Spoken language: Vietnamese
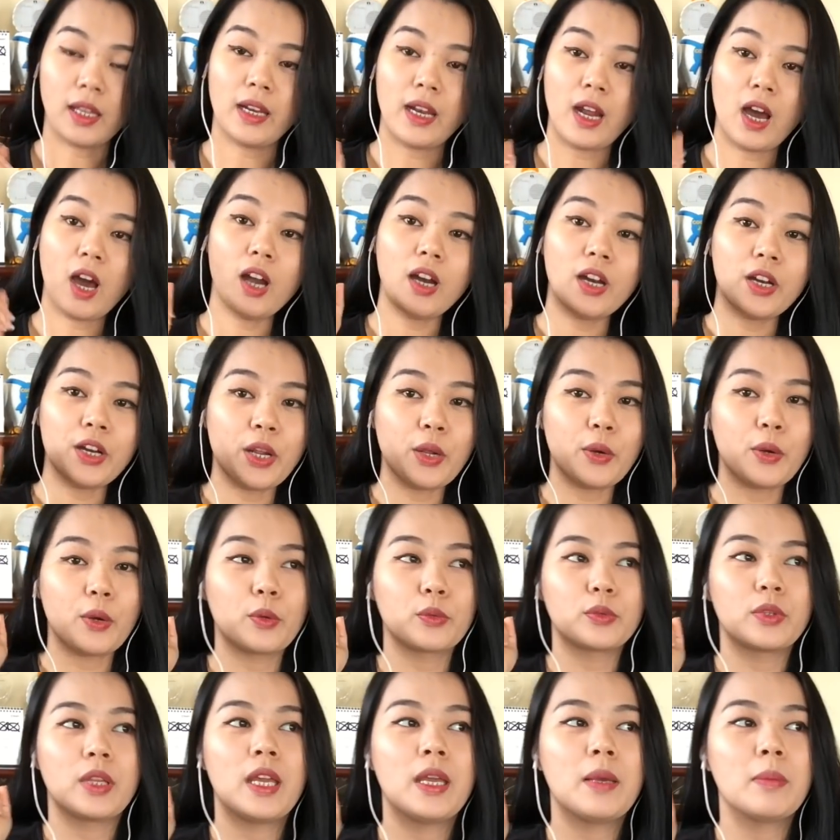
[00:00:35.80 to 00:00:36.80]
Thì đó là điều
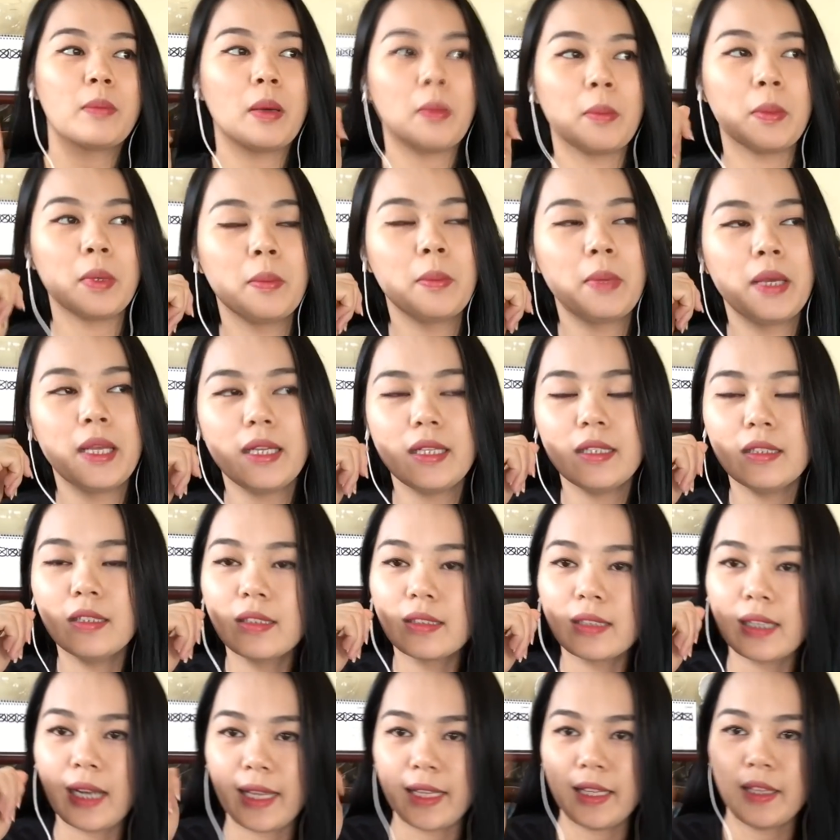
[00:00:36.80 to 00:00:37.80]
đầu tiên mà mình biết
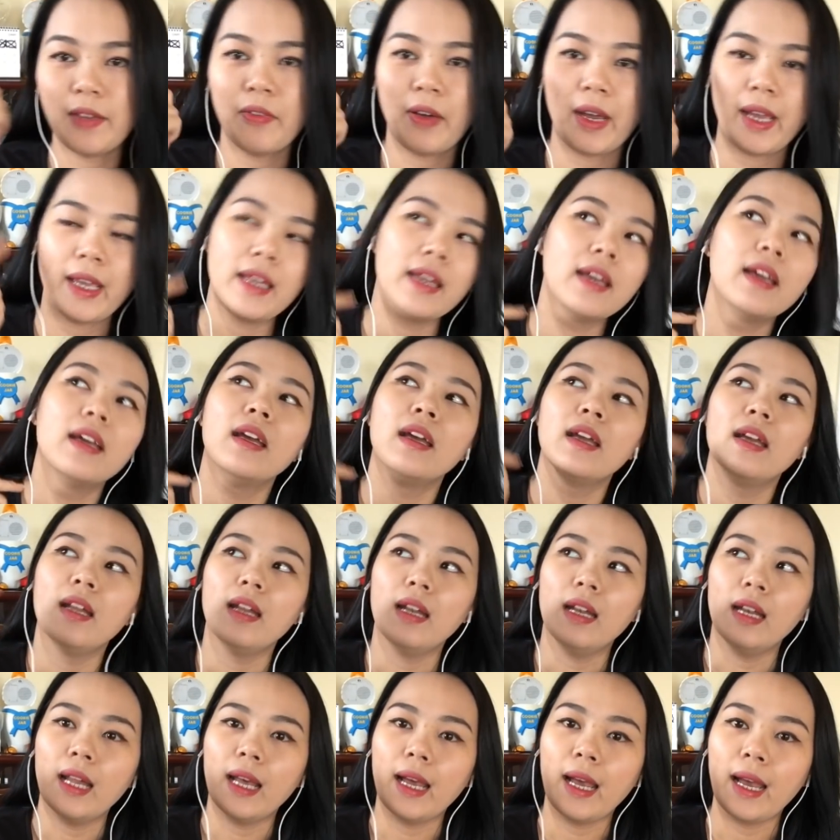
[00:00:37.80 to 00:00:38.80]
được là như vậy,
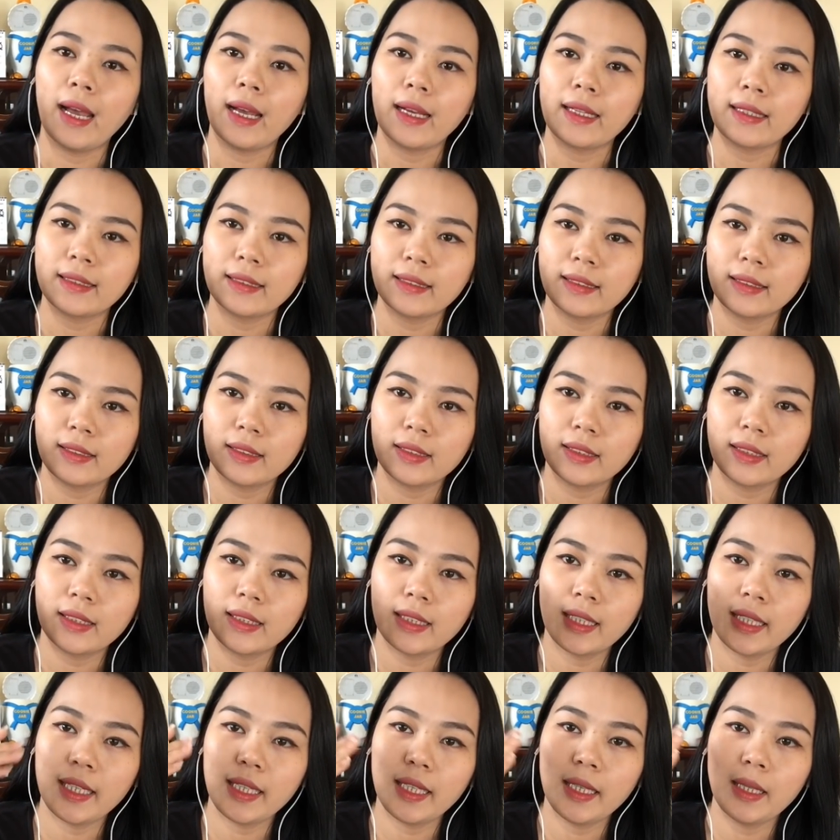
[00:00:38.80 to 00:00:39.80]
là
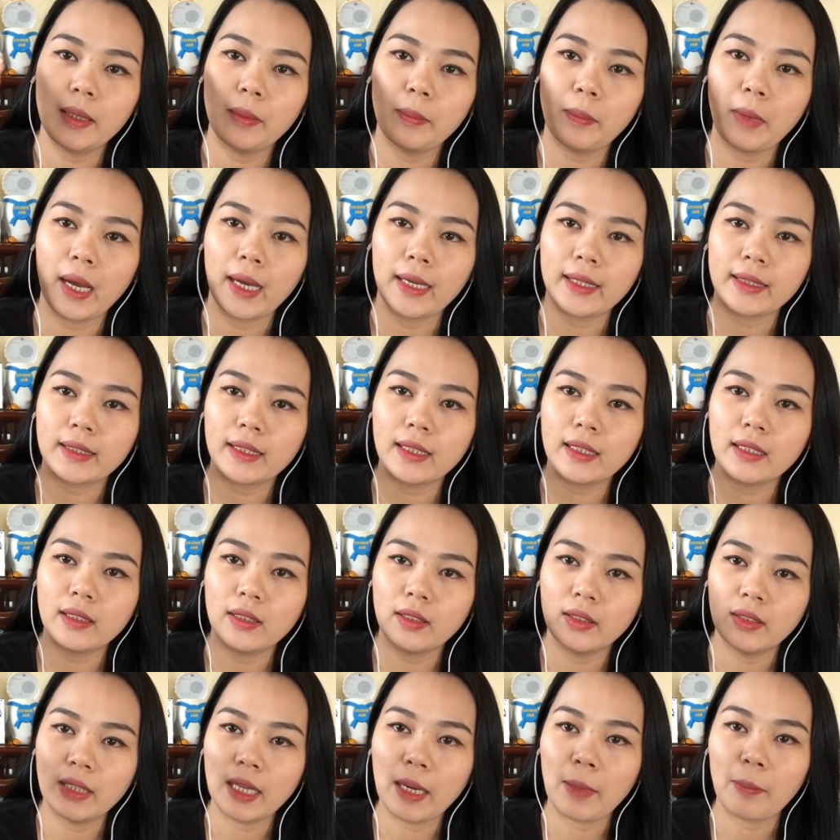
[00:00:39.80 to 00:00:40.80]
khi mà cái
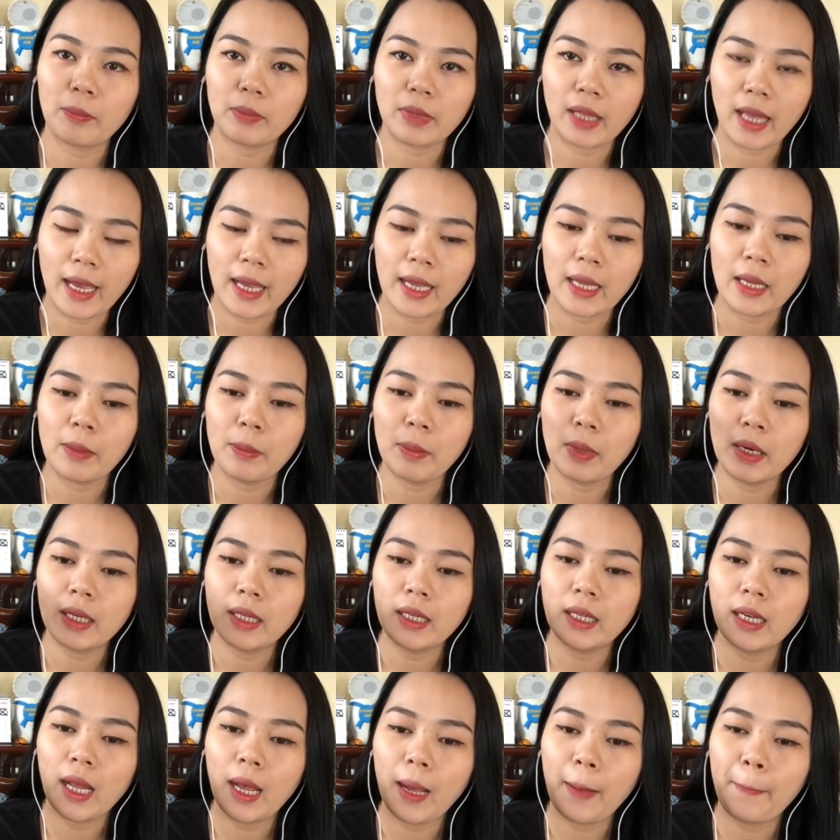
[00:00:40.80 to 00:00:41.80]
người làm thầy
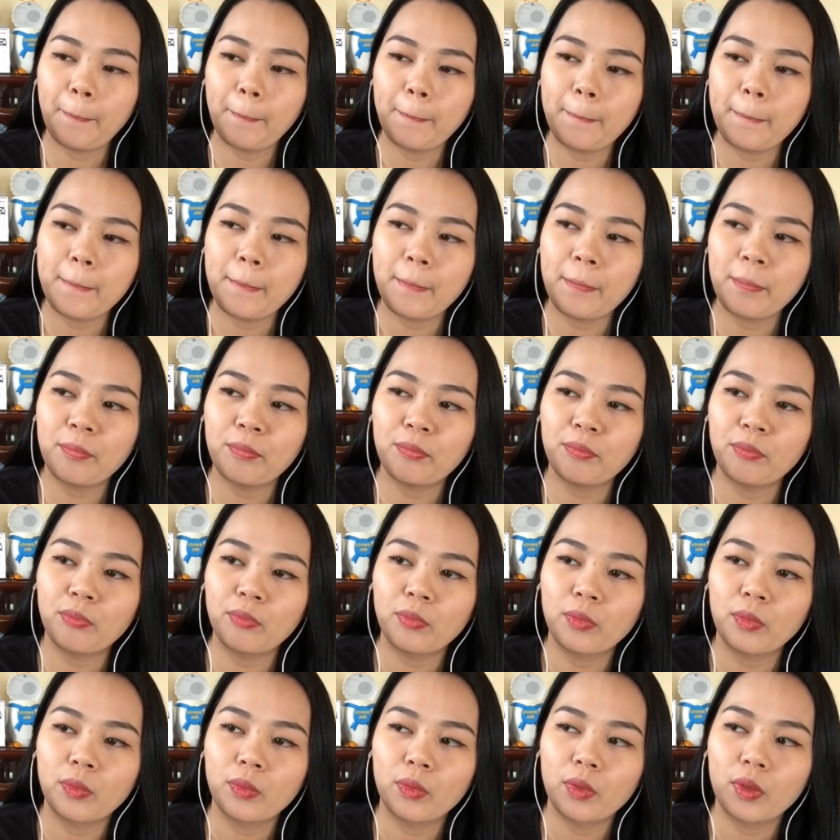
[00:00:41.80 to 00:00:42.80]
bên um,
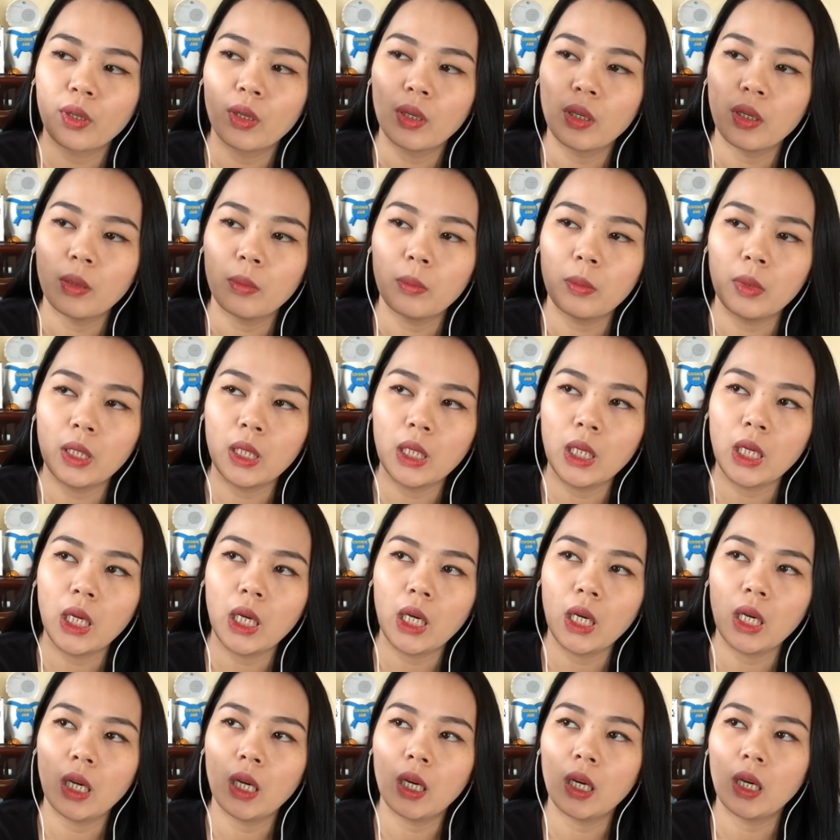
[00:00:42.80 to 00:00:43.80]
bên
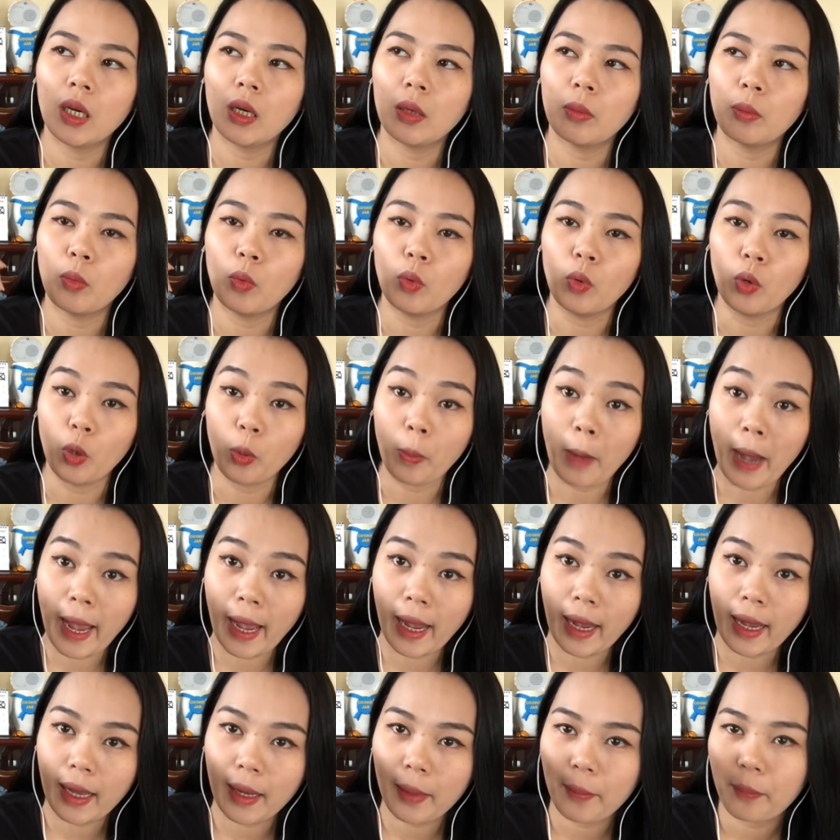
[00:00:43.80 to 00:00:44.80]
uh, Bùi Lô
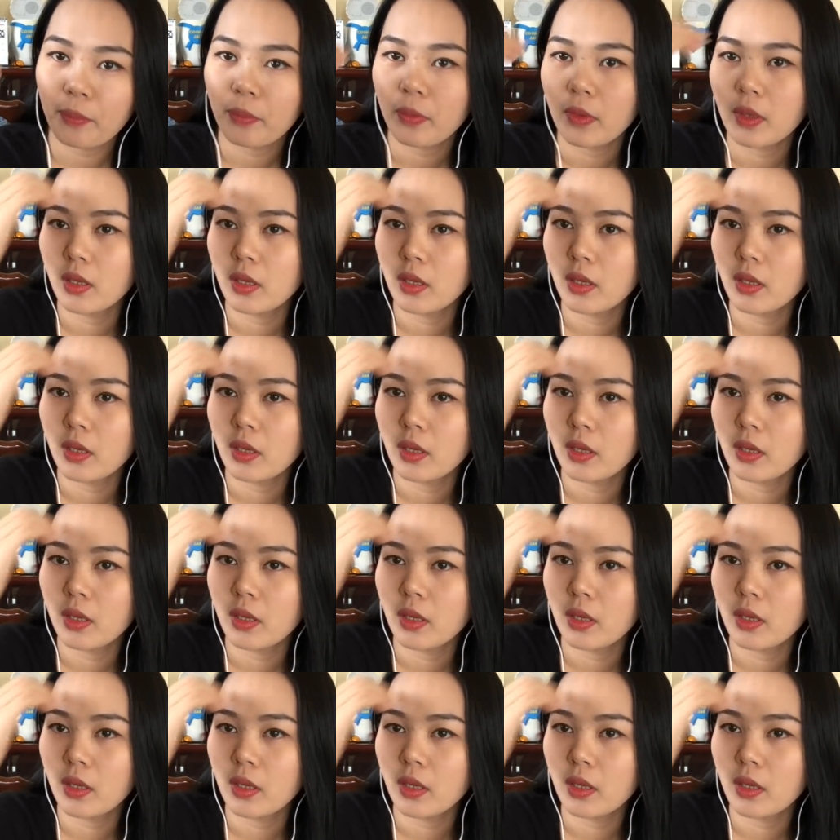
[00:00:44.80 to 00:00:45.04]
Ban á,